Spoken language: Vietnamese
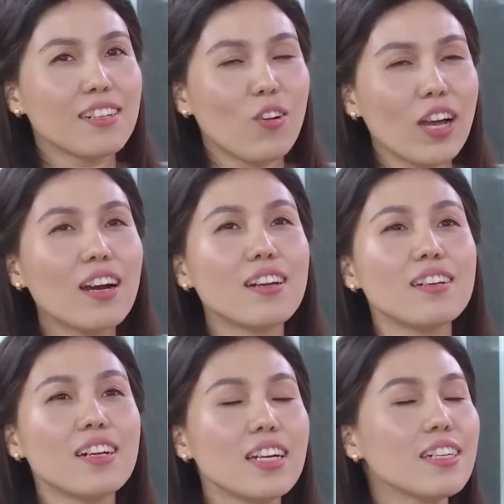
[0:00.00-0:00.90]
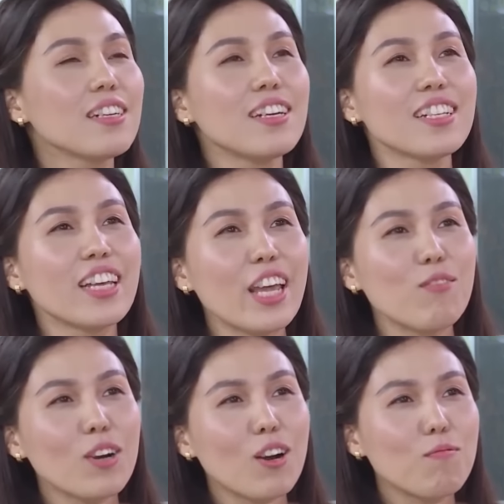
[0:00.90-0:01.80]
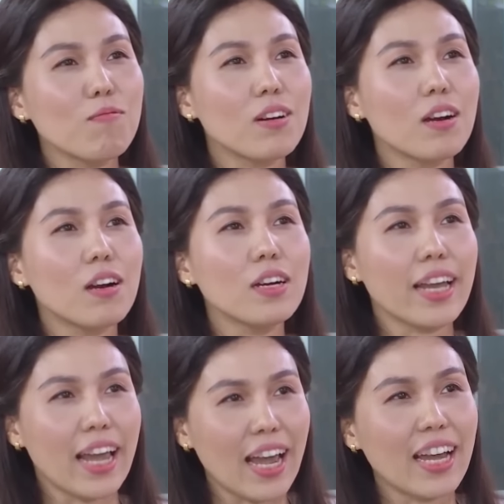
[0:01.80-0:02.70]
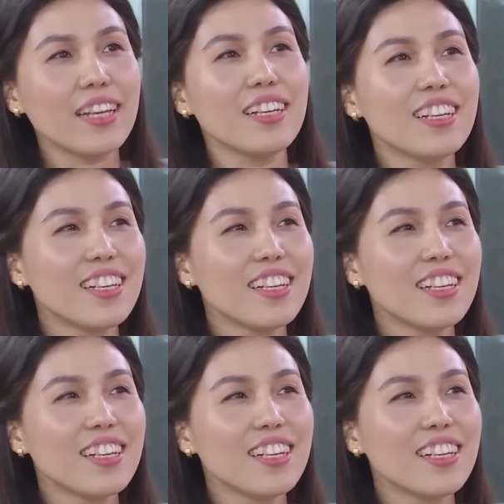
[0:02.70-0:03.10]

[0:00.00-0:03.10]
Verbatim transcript: Ngoại hình hay kia thì em không có ngại,